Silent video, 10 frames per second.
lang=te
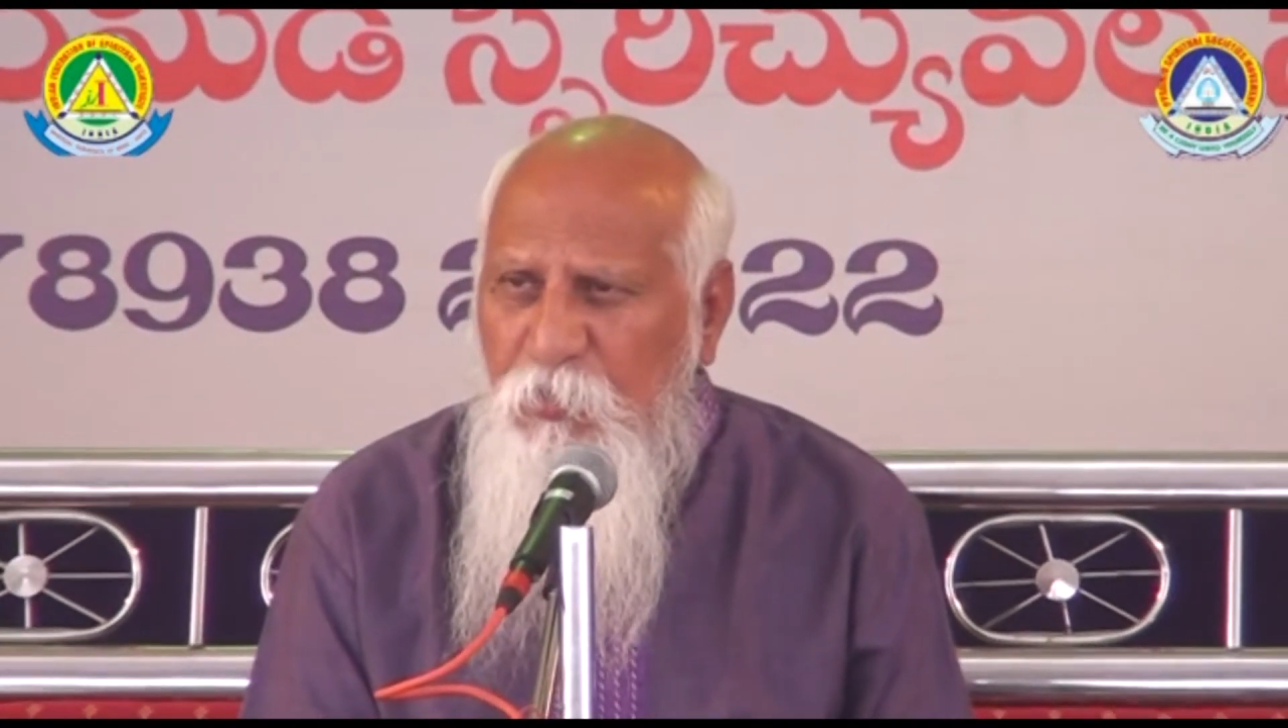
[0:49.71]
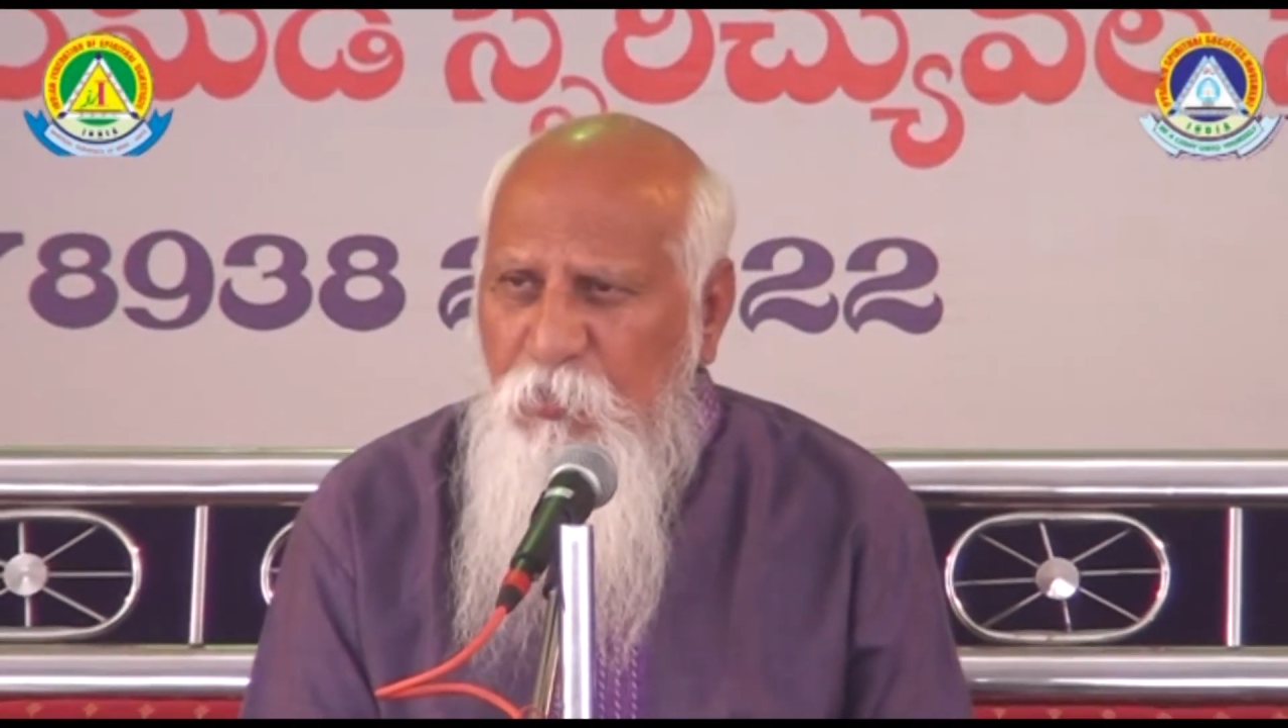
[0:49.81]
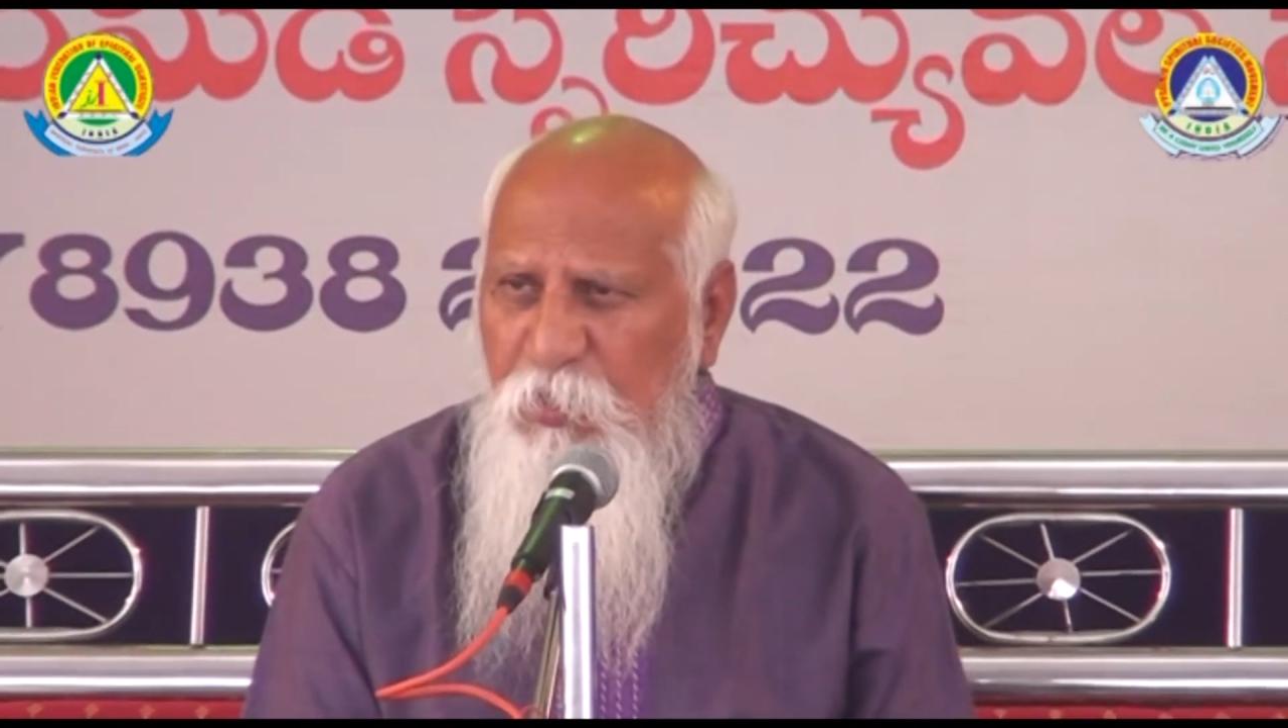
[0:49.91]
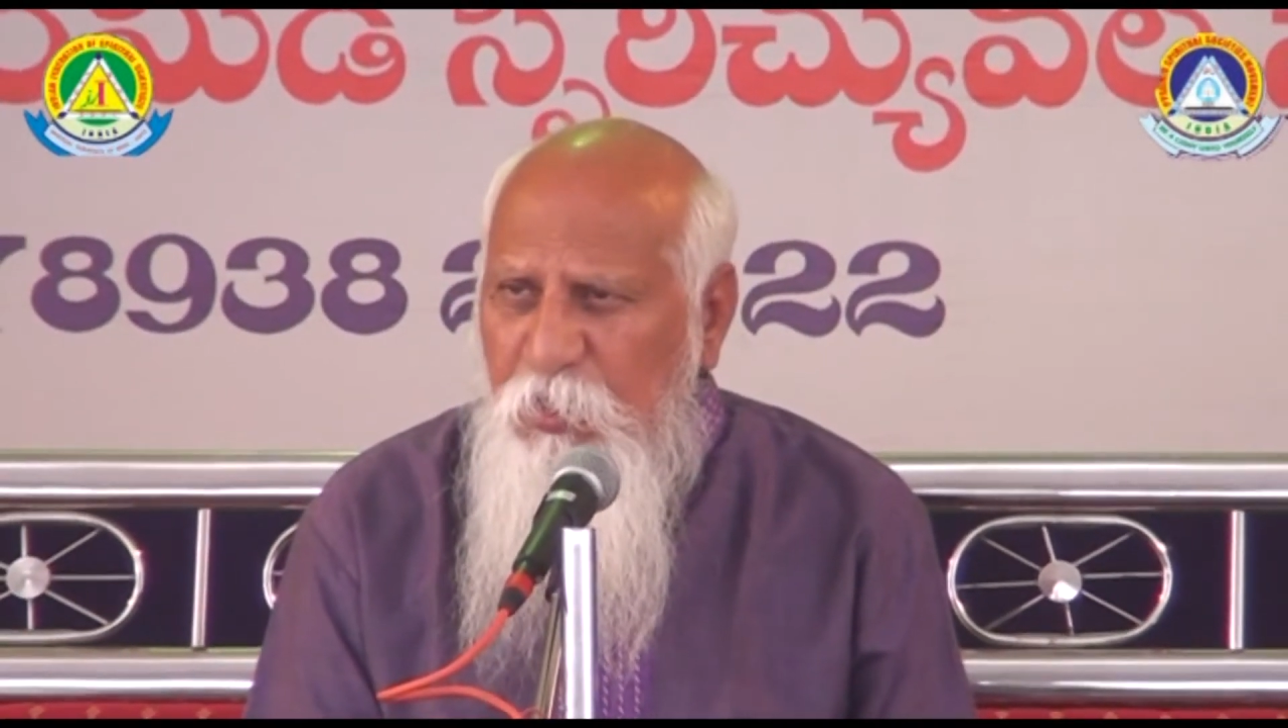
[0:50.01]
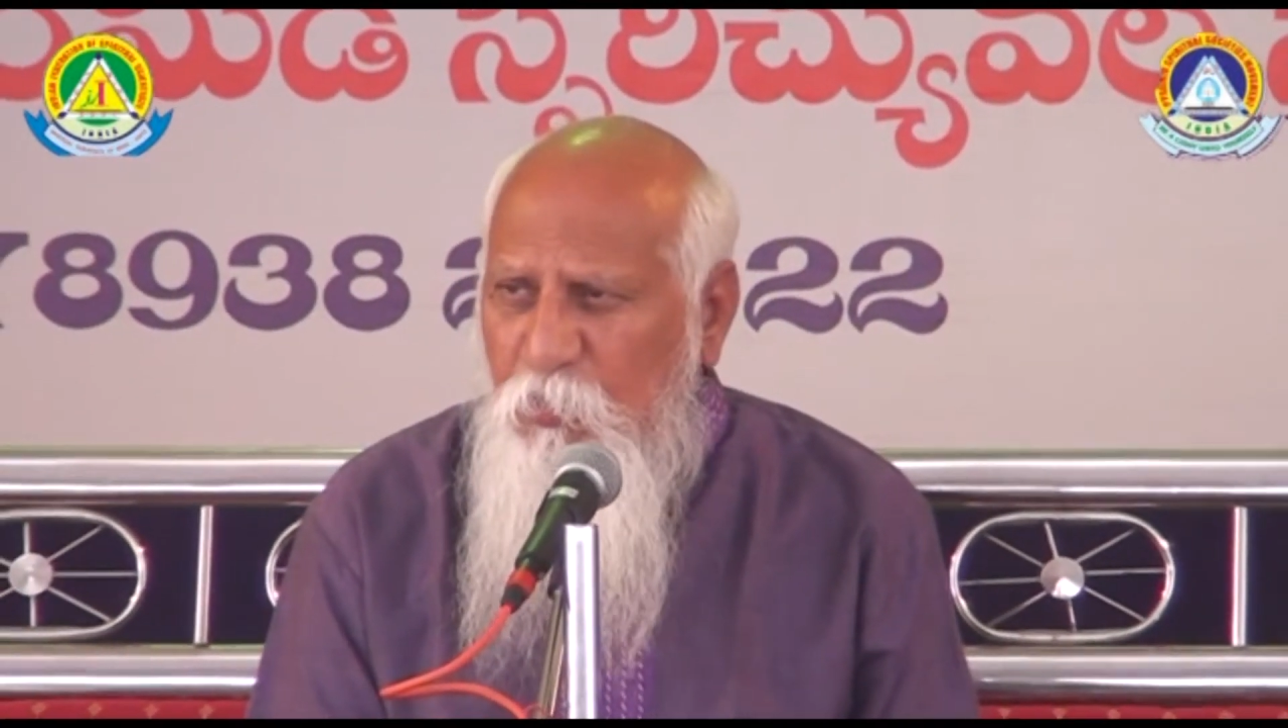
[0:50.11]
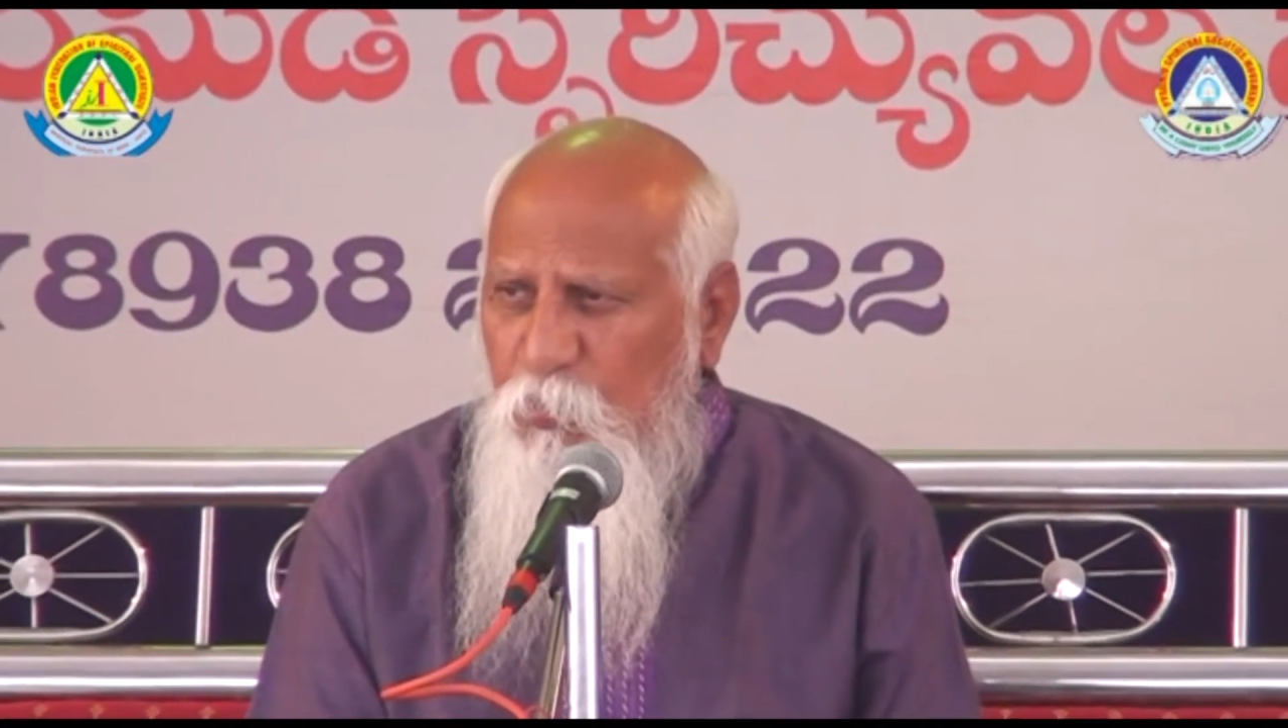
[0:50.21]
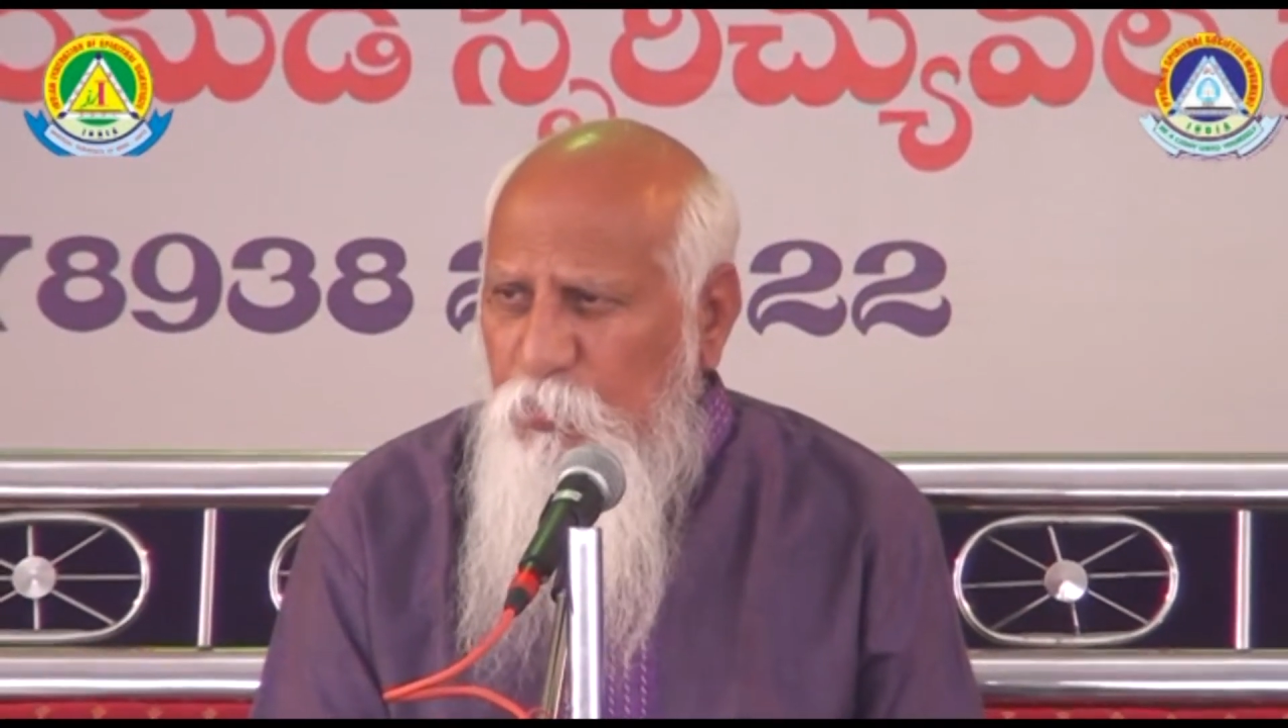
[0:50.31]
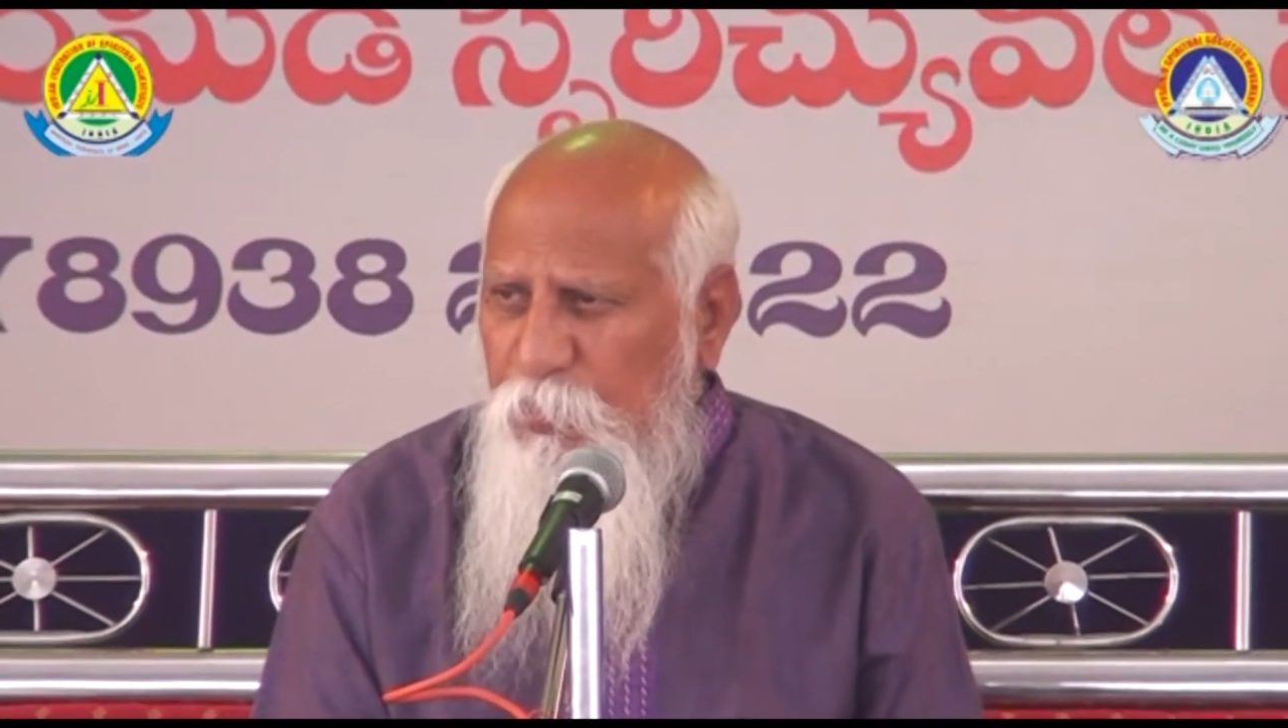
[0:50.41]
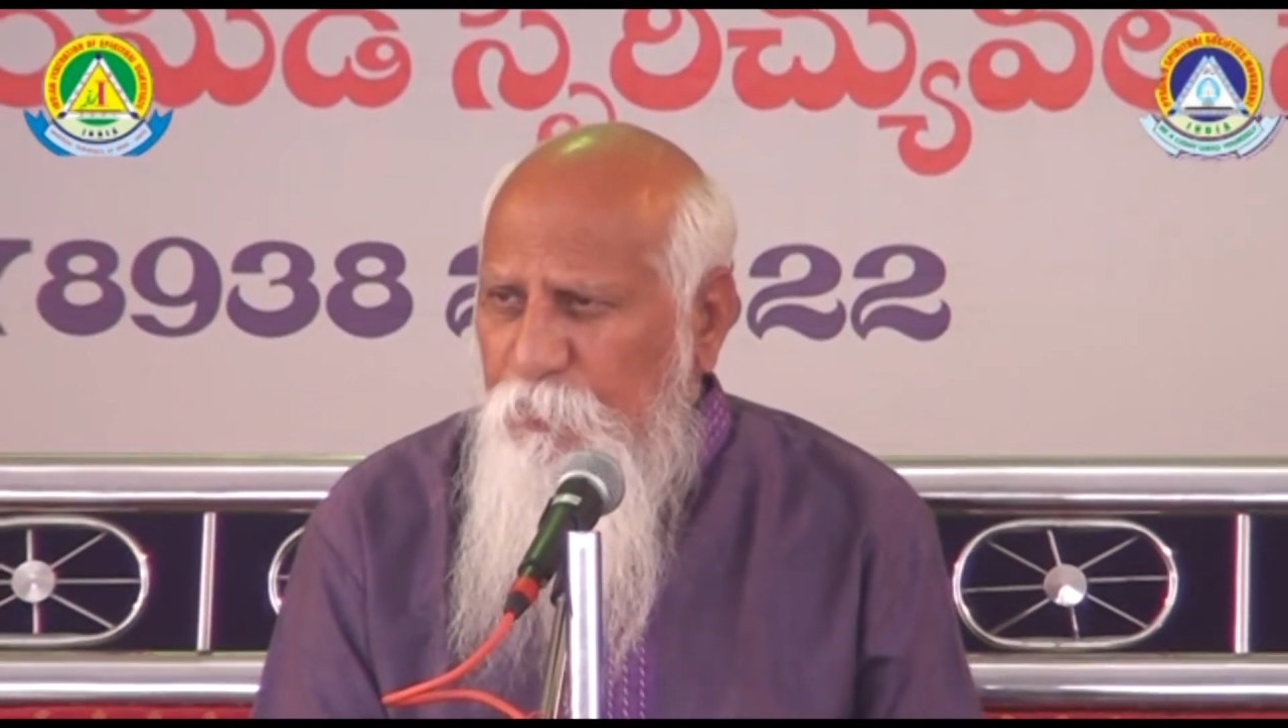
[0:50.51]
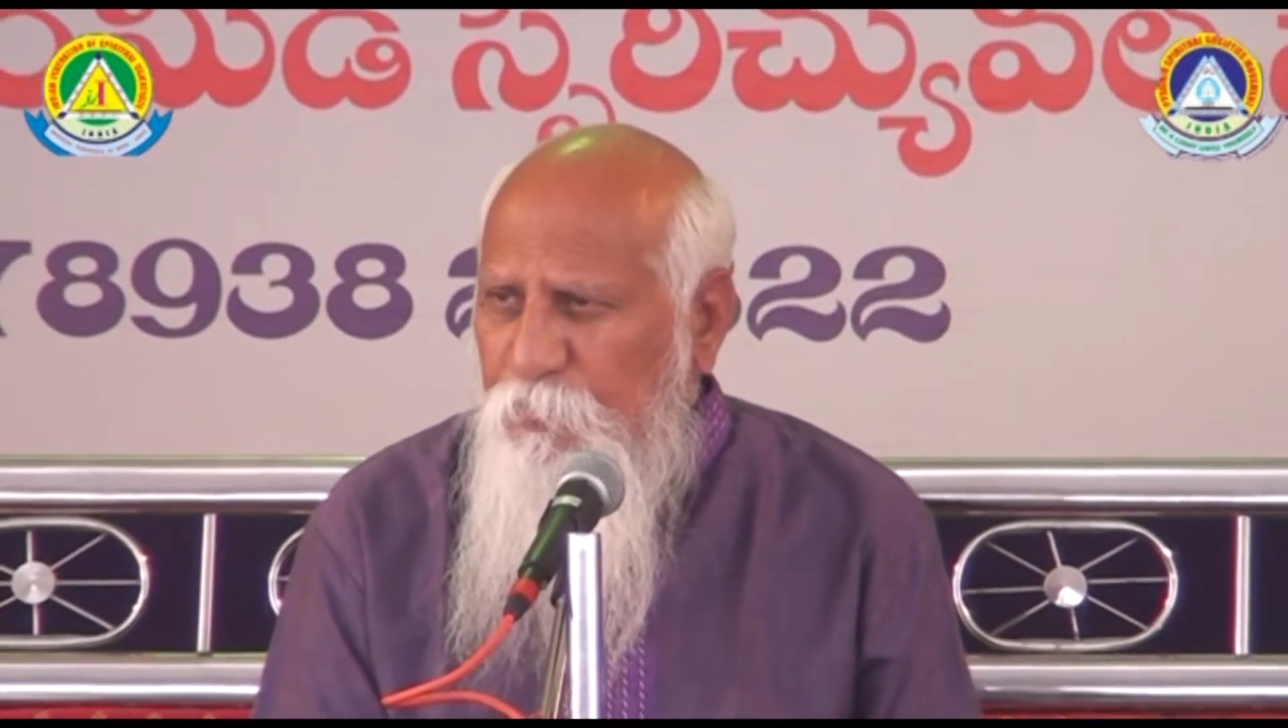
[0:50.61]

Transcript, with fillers: దృఢంగా ఉంటుంది